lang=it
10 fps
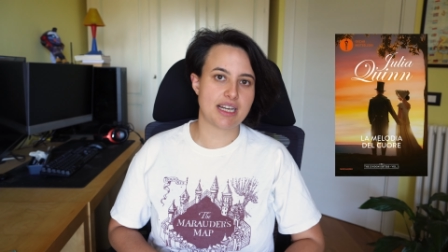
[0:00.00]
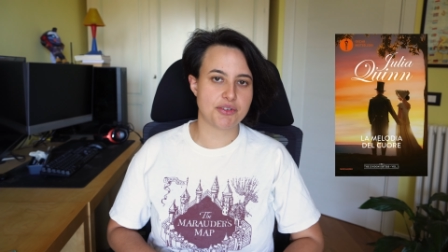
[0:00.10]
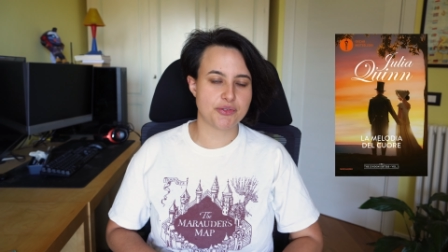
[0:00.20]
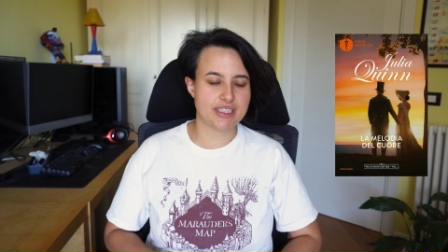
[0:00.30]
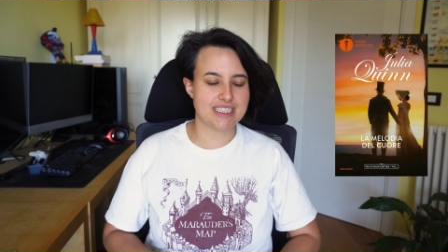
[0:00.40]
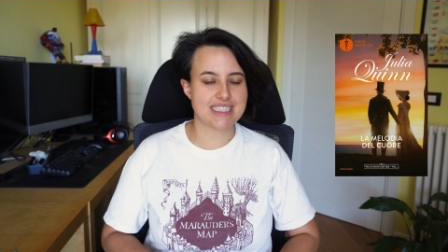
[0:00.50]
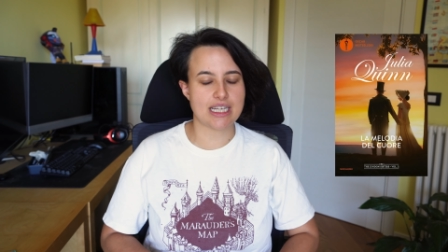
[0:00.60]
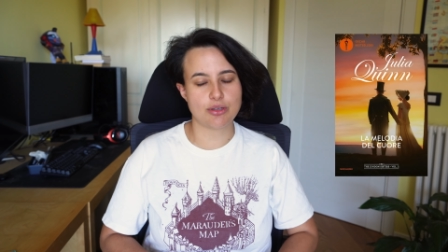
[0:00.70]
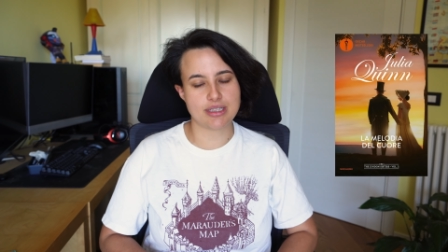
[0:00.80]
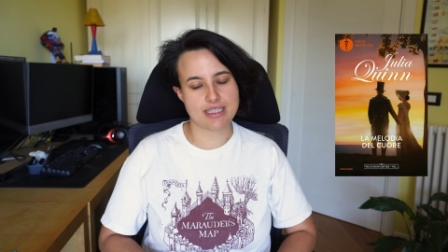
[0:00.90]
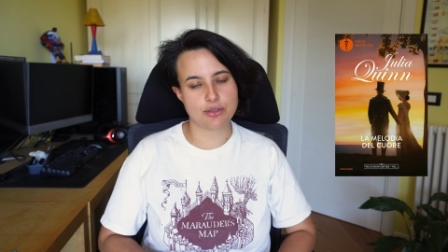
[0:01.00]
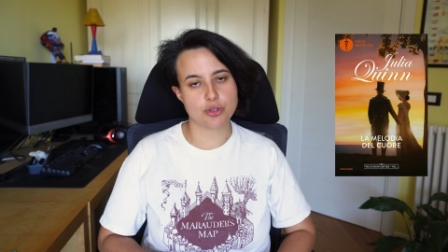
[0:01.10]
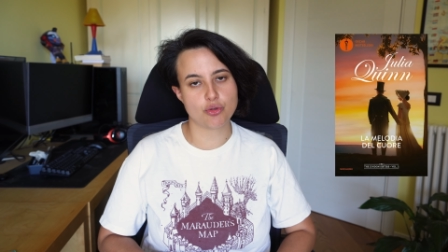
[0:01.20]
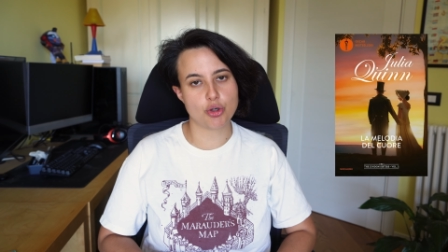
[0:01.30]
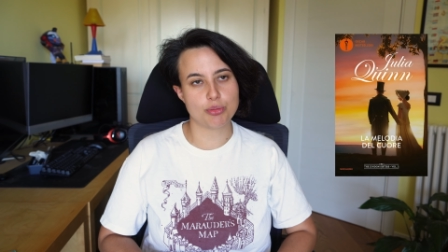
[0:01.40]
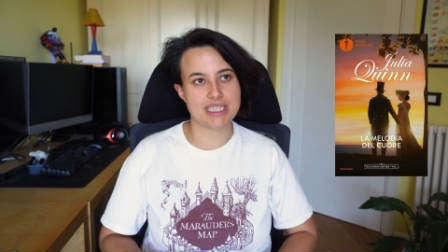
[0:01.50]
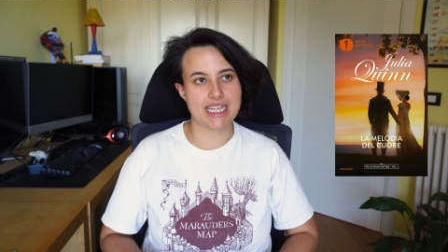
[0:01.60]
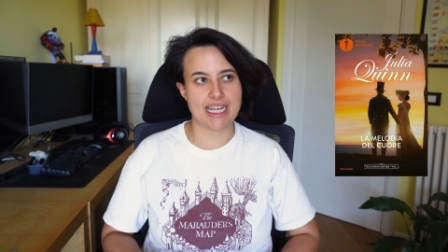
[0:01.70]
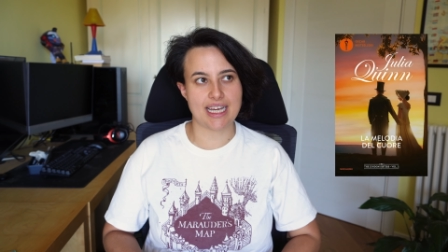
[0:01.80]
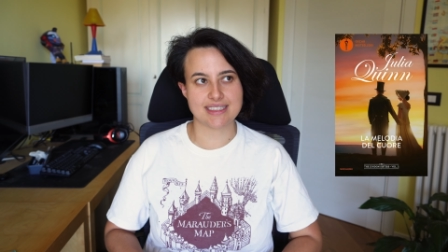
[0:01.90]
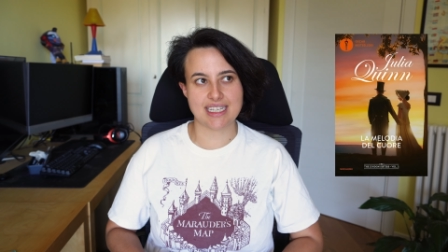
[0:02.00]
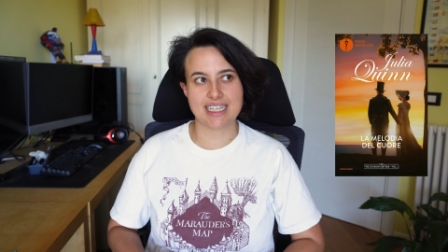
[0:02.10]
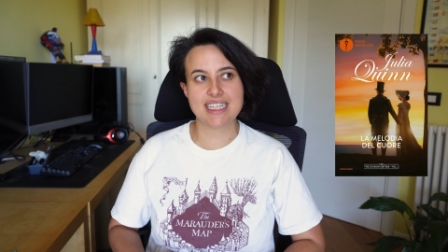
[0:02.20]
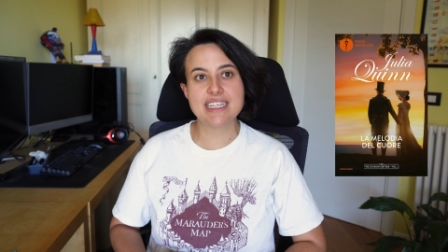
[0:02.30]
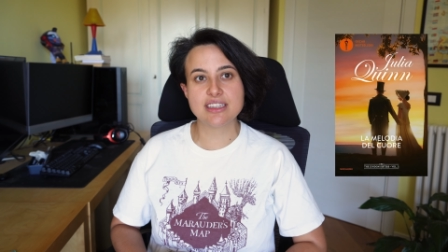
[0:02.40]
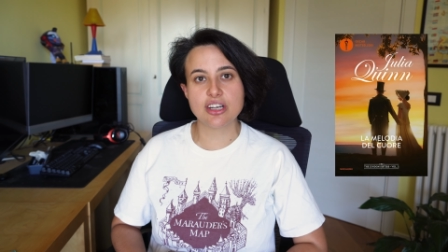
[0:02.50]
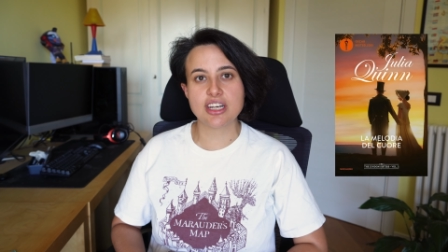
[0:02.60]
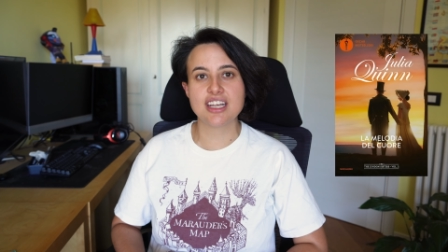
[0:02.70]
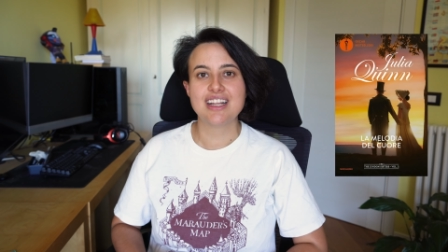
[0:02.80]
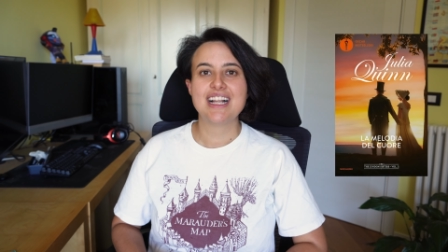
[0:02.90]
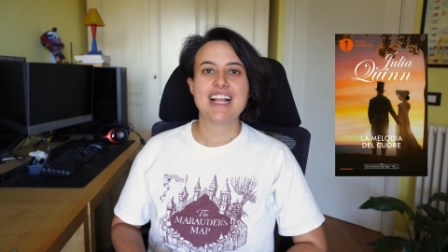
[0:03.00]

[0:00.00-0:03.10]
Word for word: che l'avevo iniziato, è il secondo volume della saga Lindon.